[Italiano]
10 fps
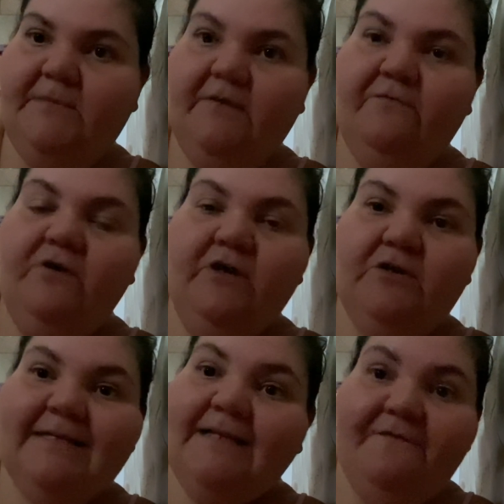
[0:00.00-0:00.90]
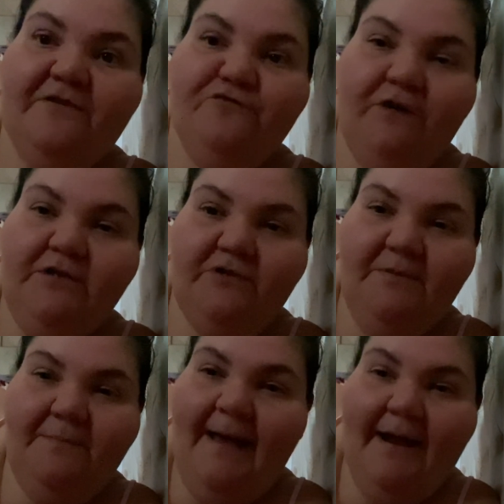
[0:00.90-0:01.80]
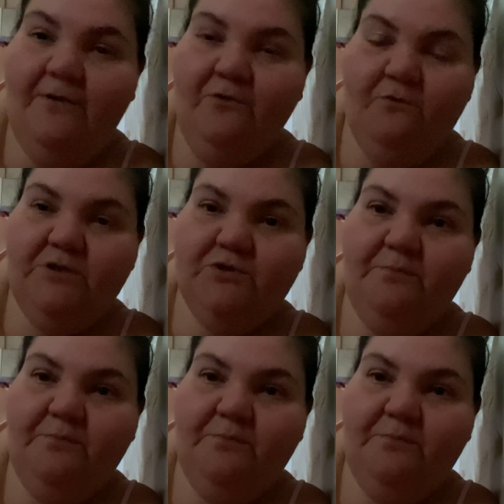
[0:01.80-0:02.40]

voi cosa state facendo di bello in questo